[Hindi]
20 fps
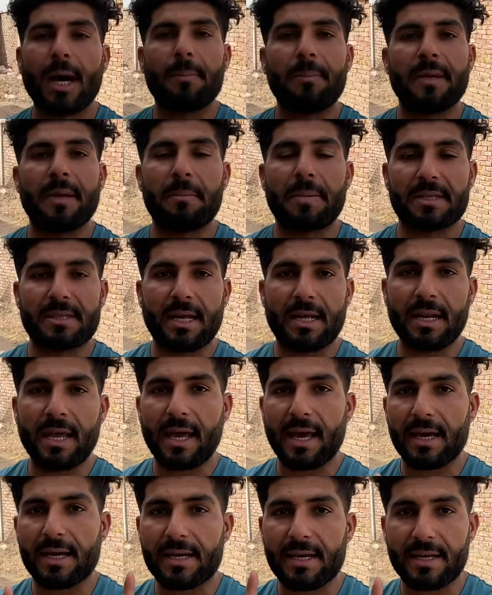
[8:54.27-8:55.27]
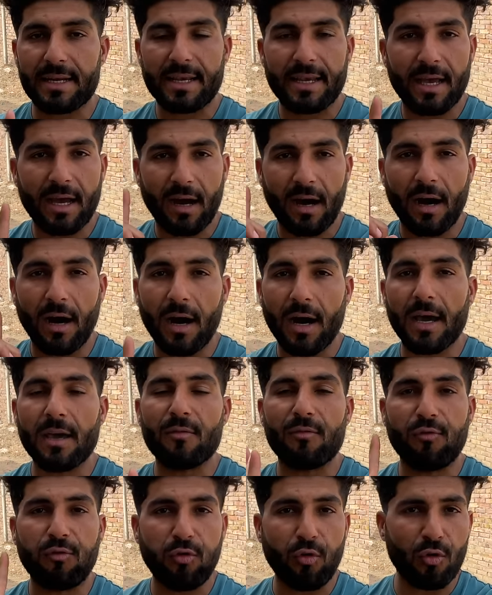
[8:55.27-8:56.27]
आपने बताना है अगर ये हाई
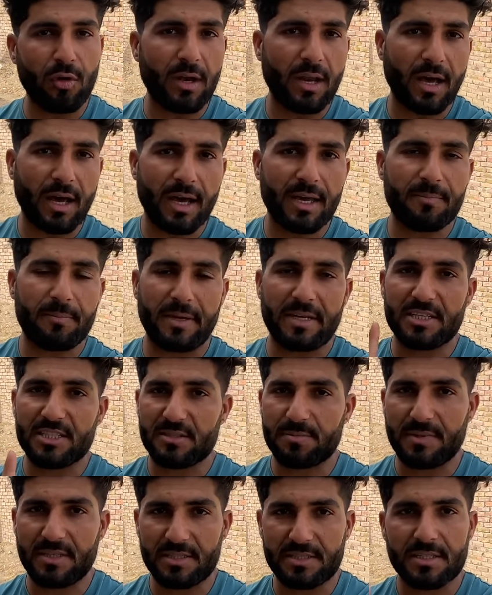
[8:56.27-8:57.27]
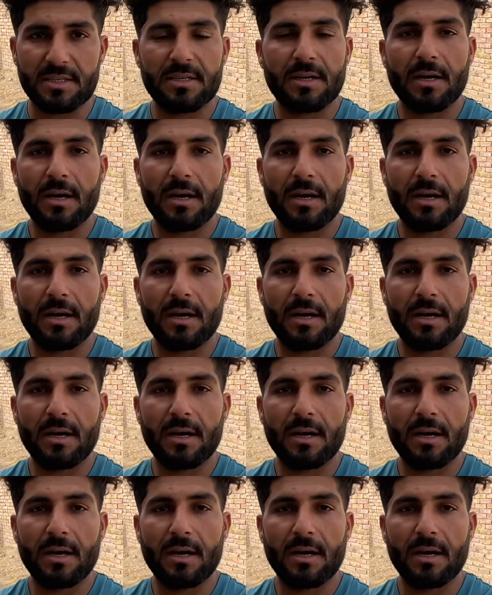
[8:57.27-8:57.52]
फुल हाई पनिशमेंट